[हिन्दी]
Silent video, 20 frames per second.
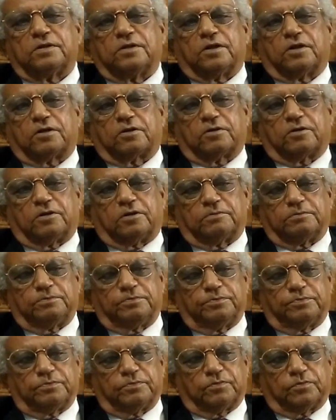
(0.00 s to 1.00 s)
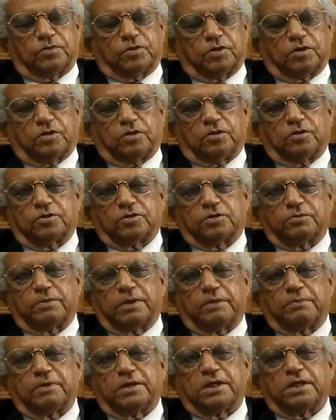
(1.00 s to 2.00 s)
डॉट कॉम तो
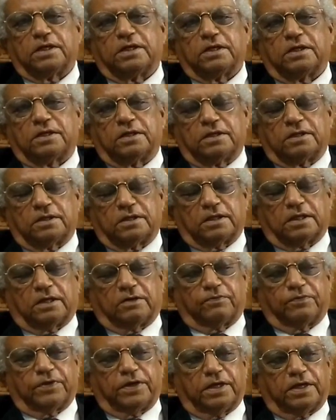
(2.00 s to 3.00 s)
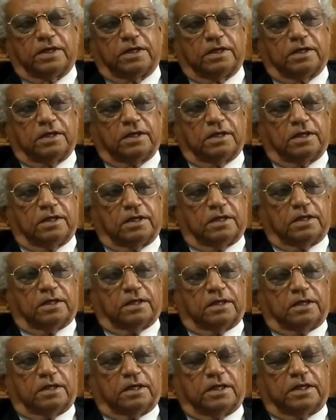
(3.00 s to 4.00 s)
उसमें भी काफ़ी
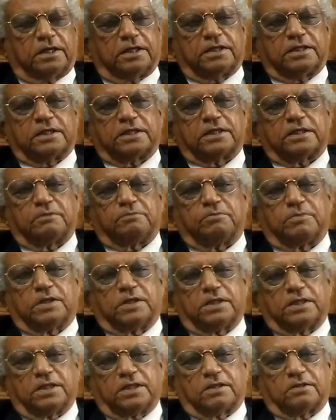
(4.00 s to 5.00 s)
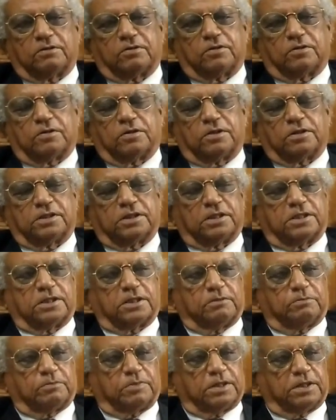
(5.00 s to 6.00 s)
डेयरी से संबंधित कुत्तों से
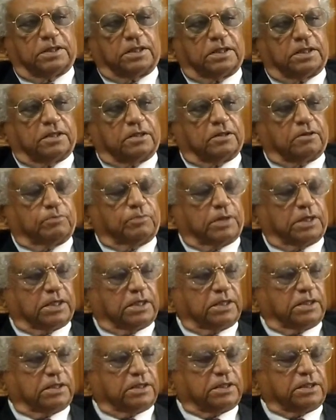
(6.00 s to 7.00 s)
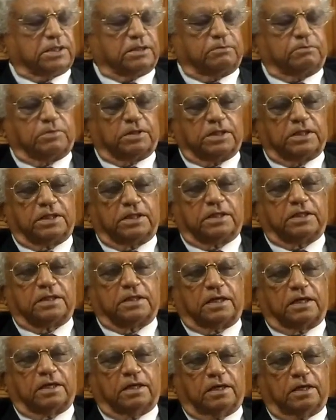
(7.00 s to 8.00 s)
संबंधित और बकरी से संबंधित
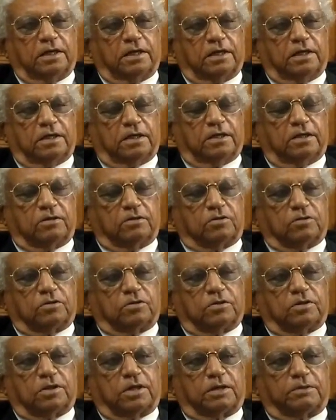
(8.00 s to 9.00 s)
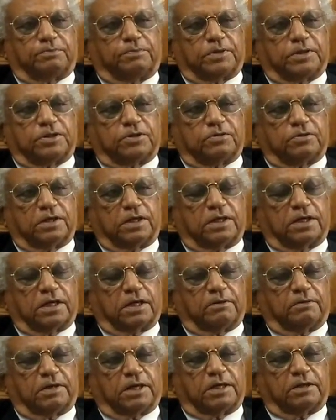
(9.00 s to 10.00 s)
है तो आप पशुधन
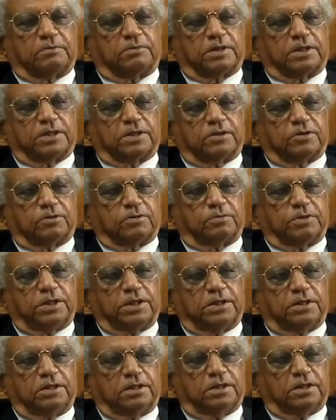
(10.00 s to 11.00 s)
के बारे में जो भी